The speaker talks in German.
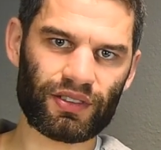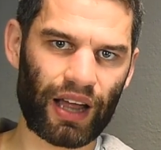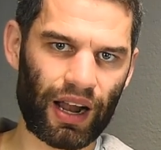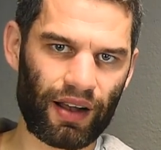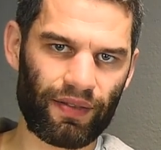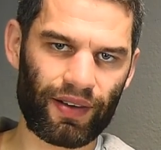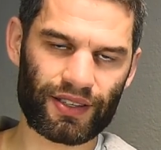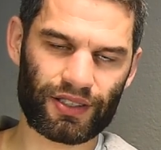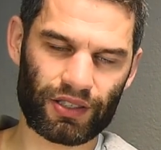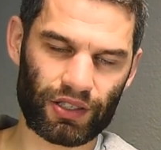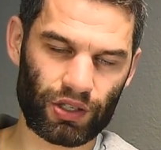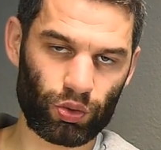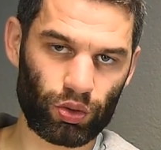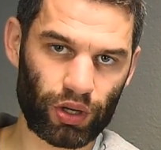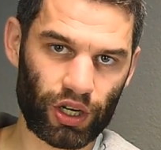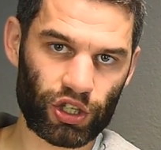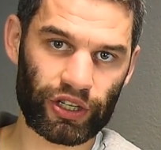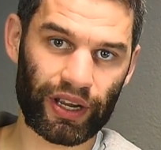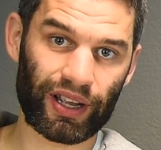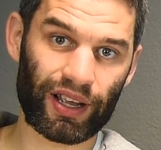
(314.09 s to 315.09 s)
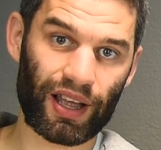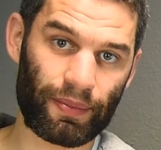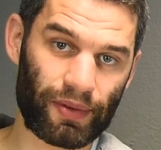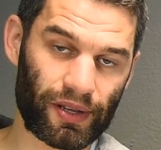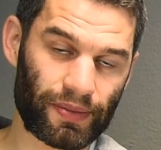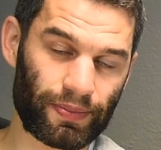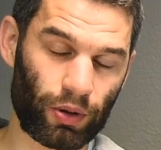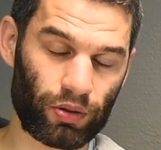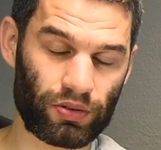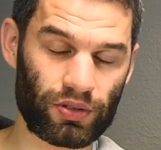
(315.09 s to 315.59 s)
Teilweise die Joda-Schnecken haben
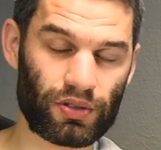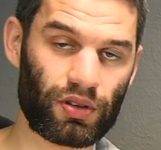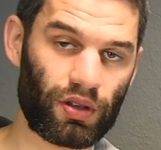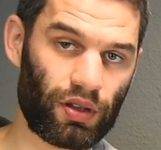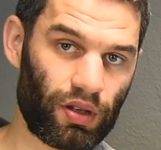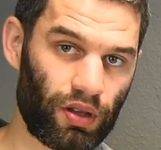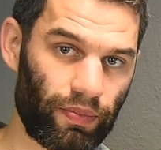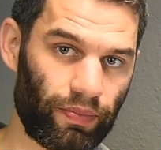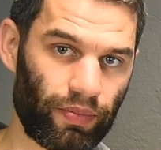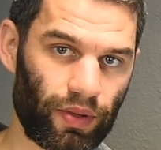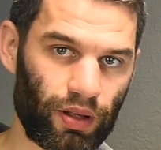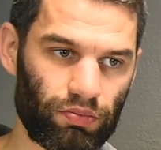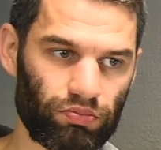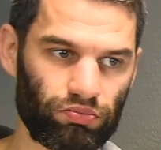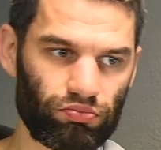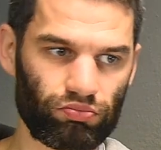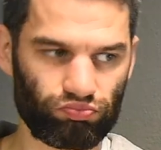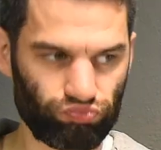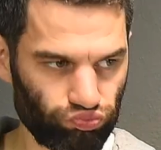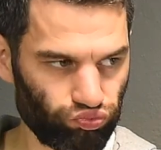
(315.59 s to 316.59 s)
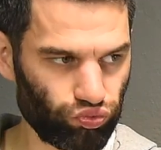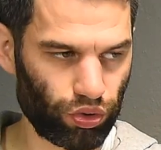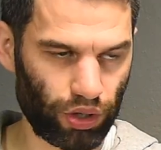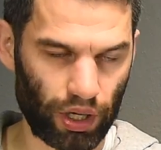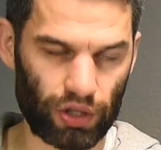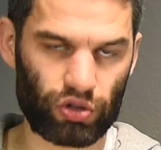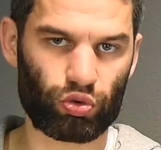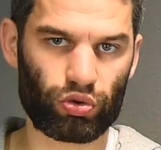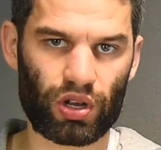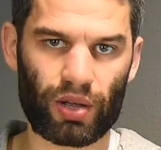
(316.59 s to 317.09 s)
das bei uns ähm,
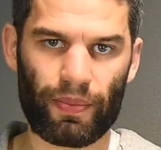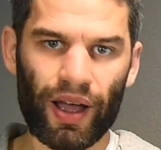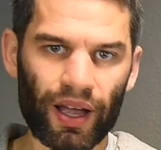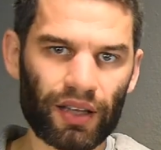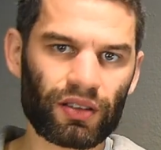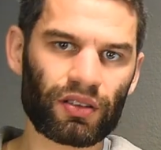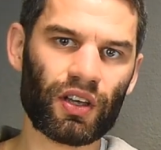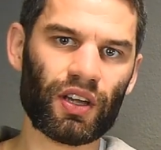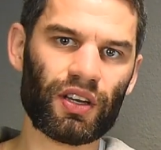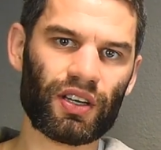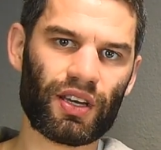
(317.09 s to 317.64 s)
ganz gut gemacht.